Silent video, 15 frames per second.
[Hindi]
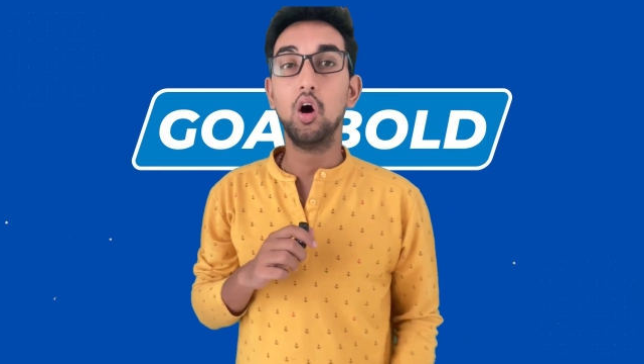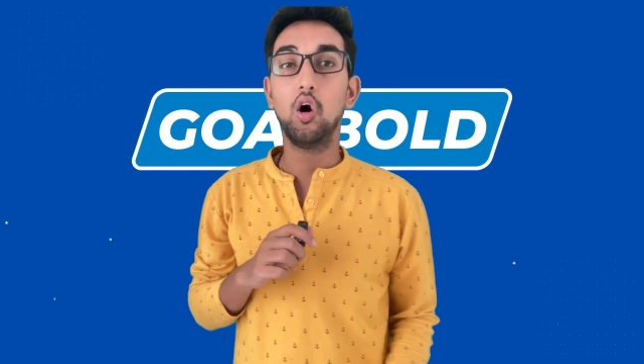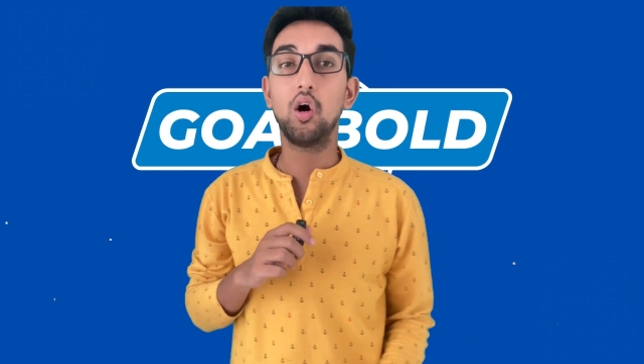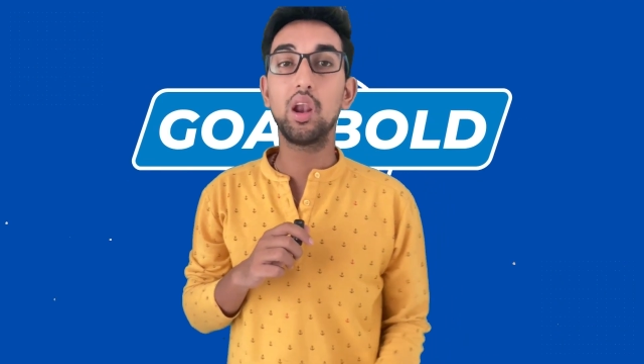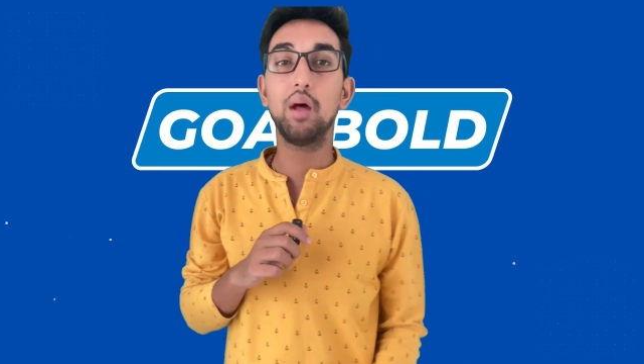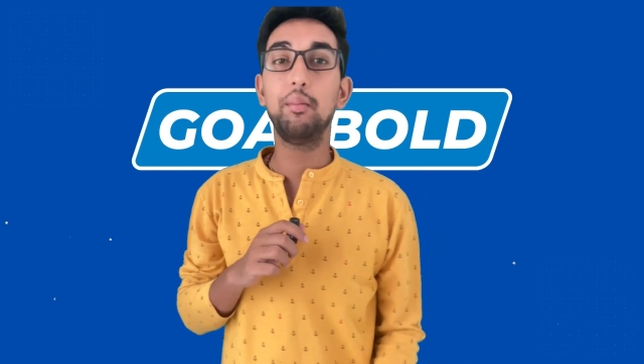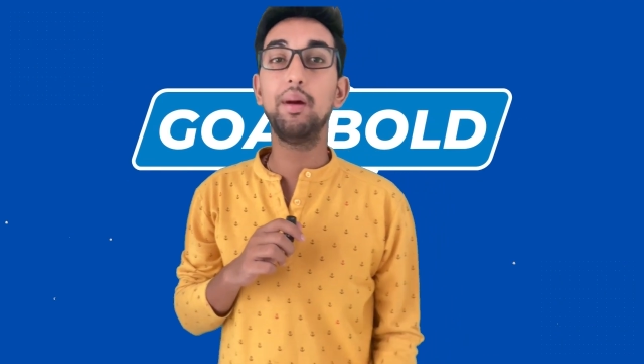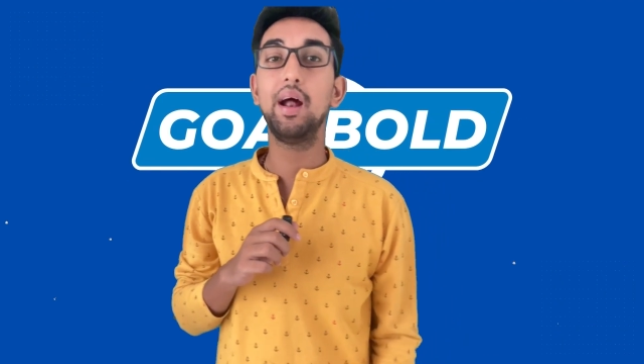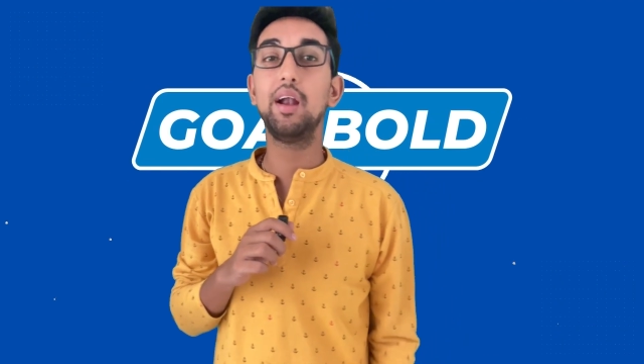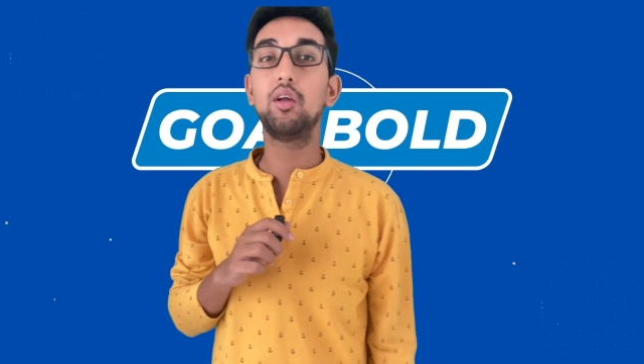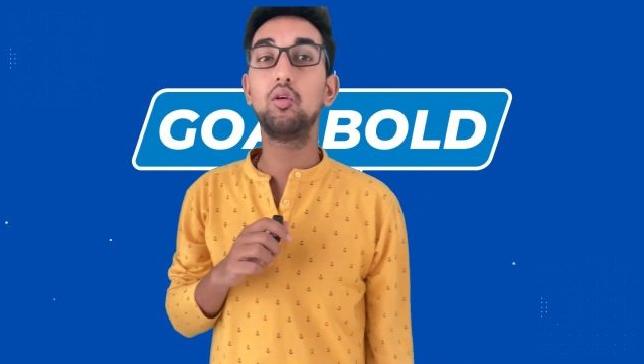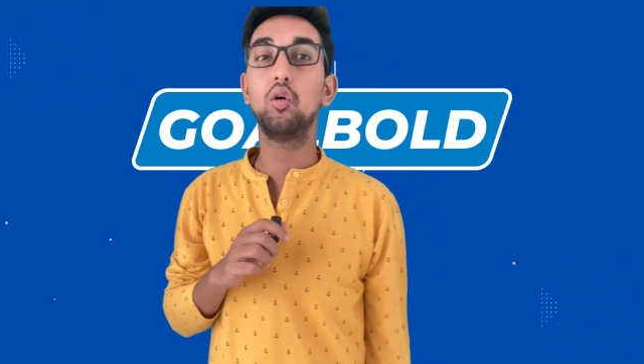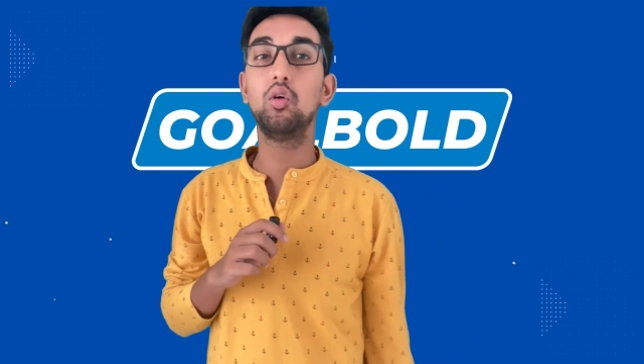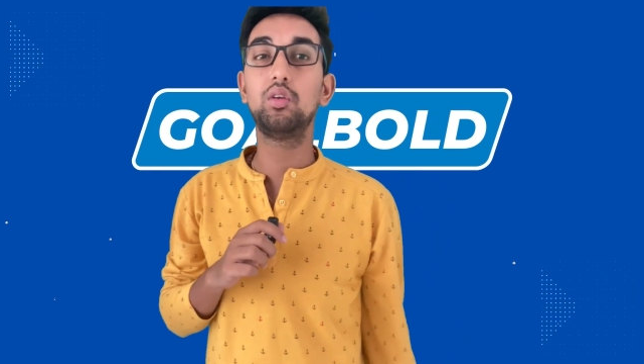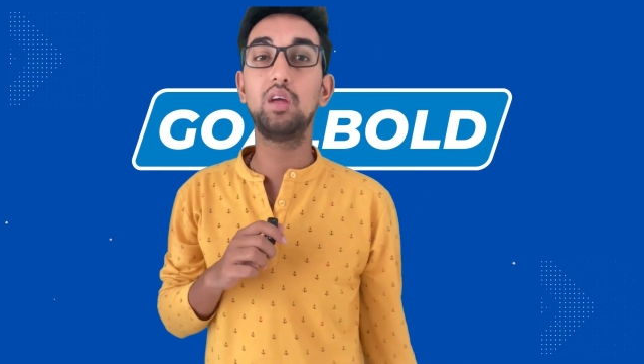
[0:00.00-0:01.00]
और अब हेड
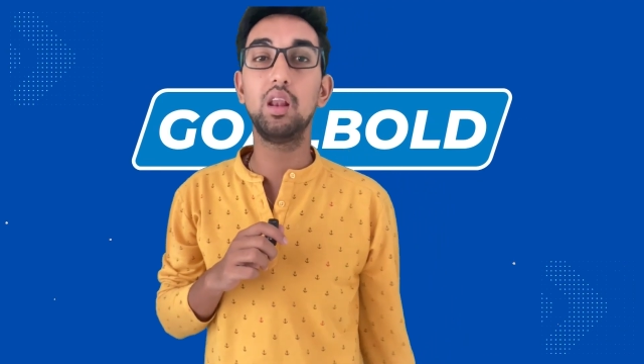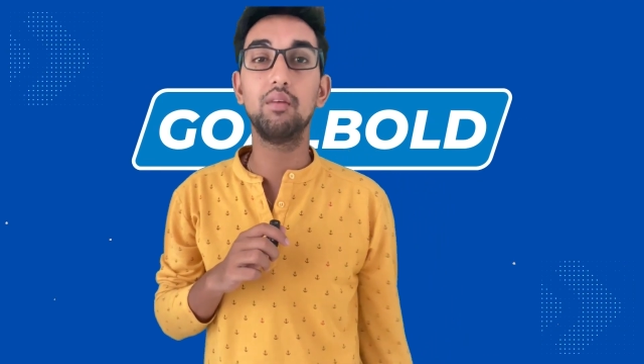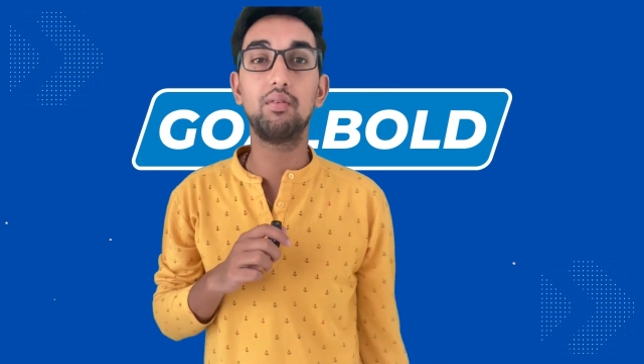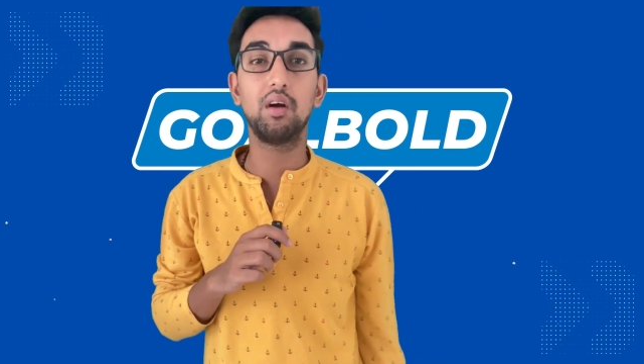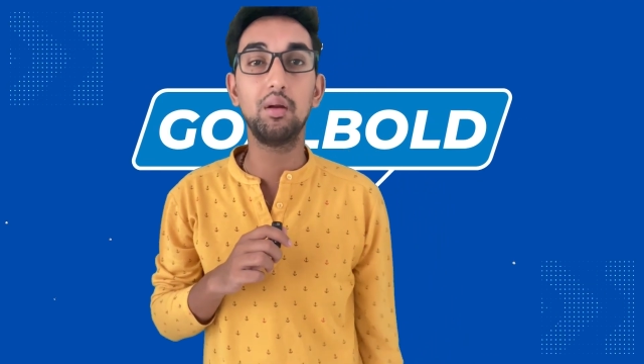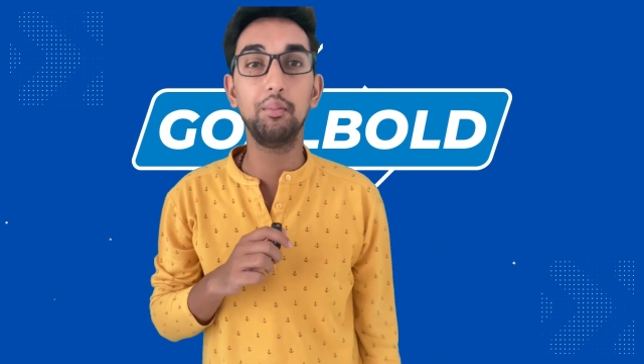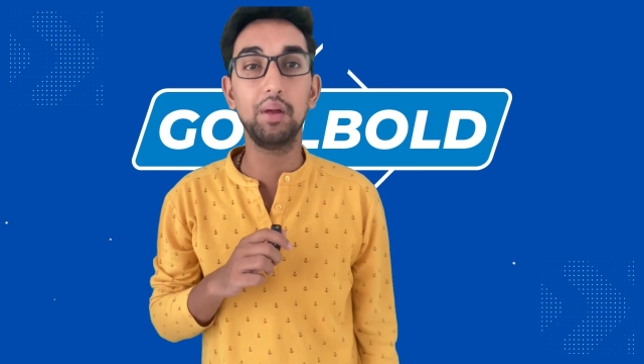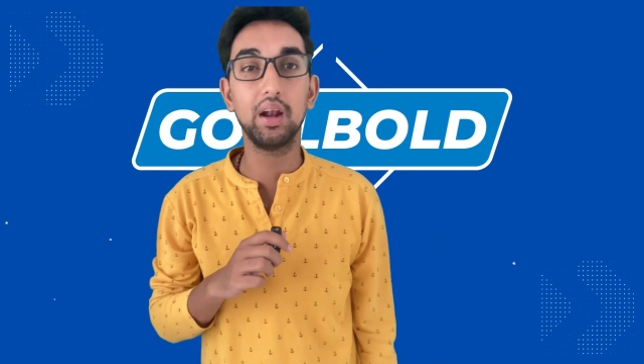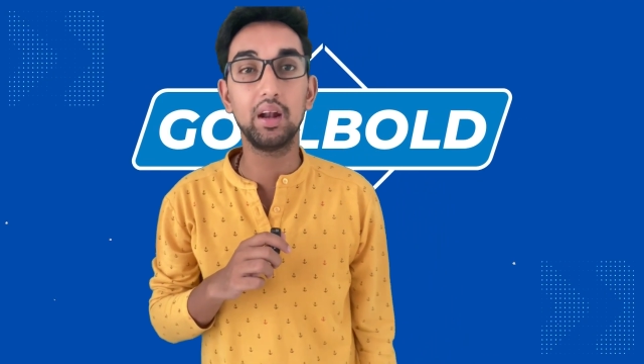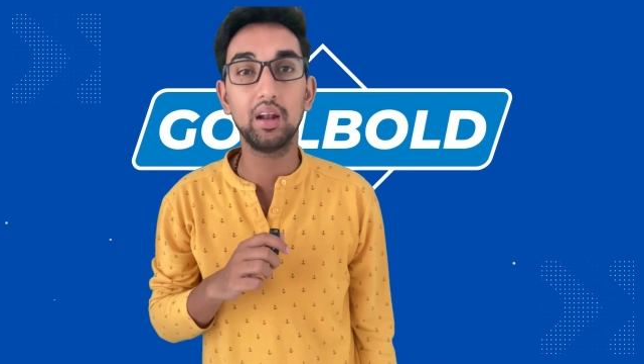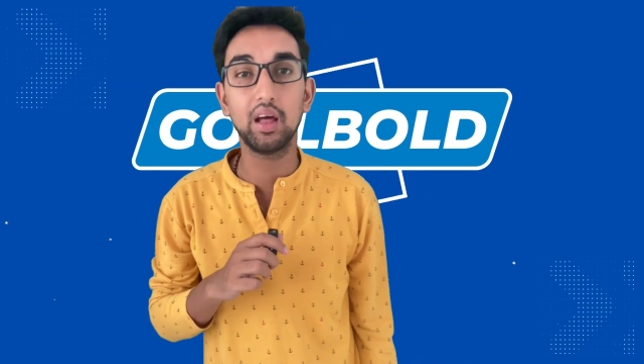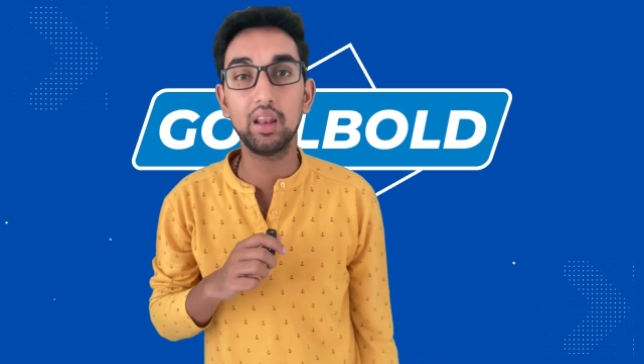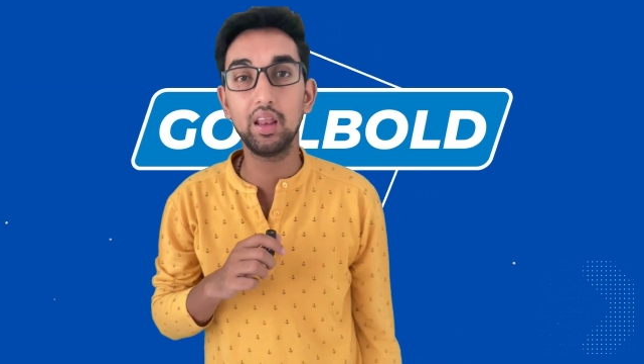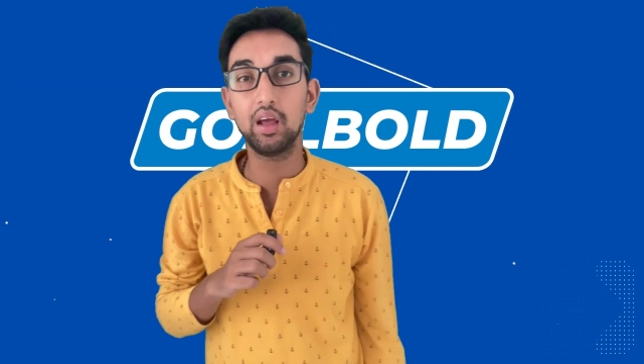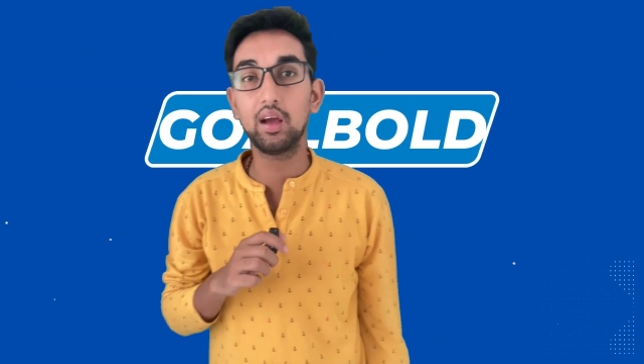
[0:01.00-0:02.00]
कोच क्लिफर्ड
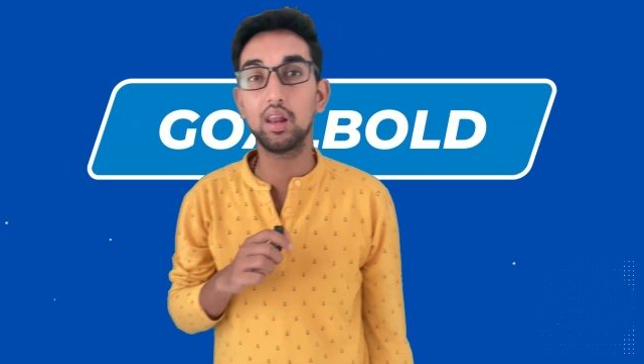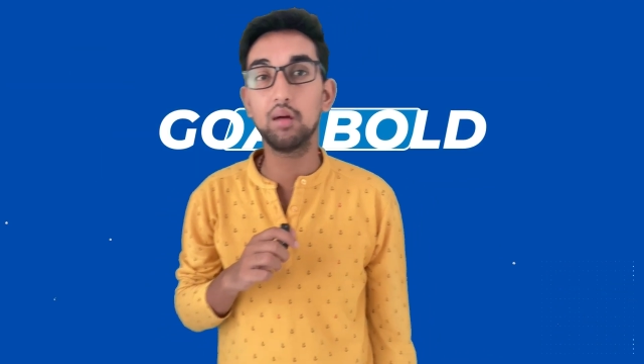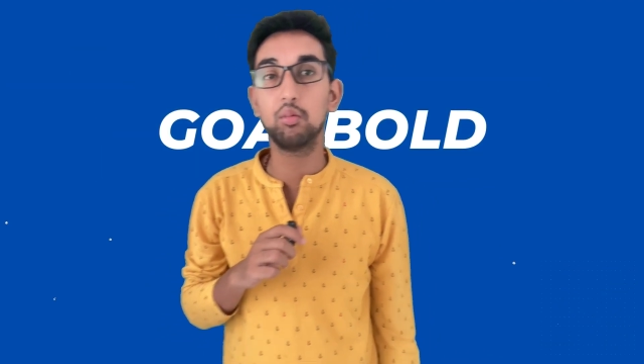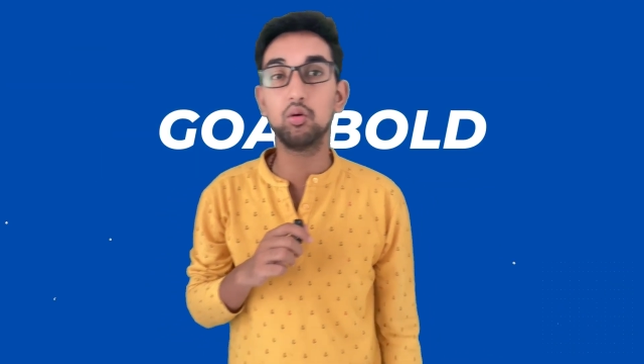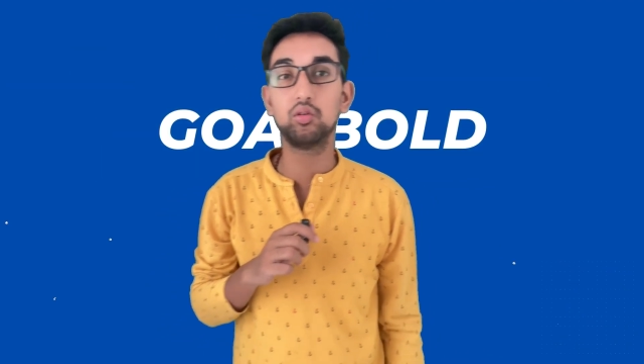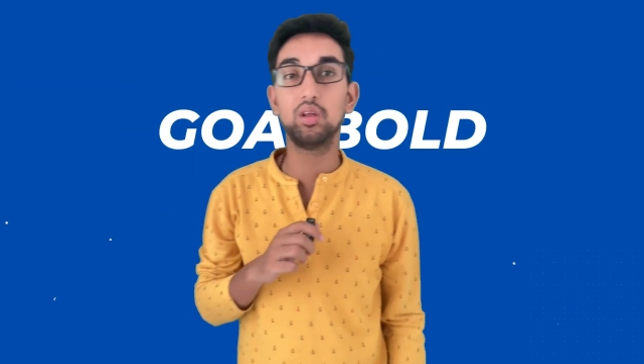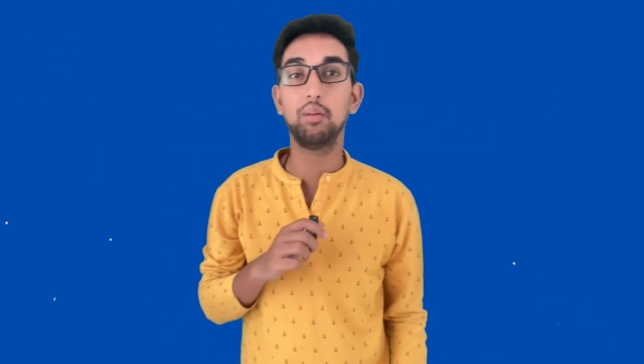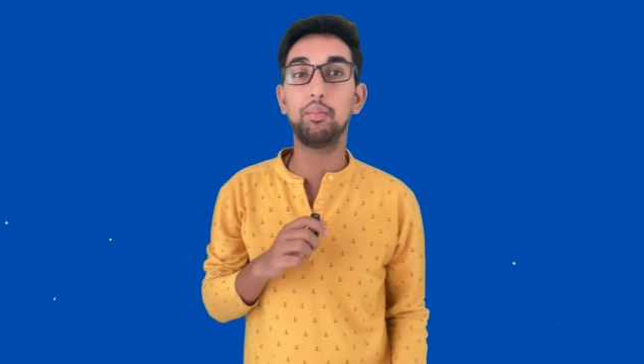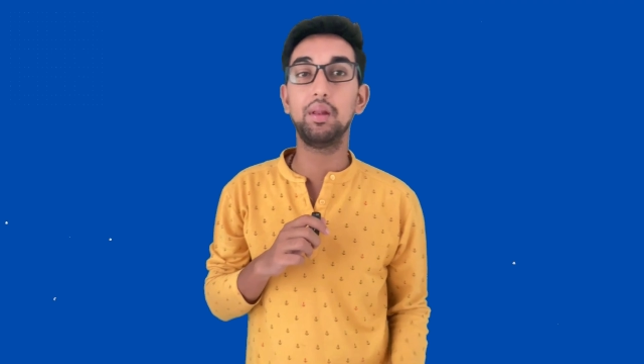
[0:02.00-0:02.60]
मिरंडा ने क्लबों से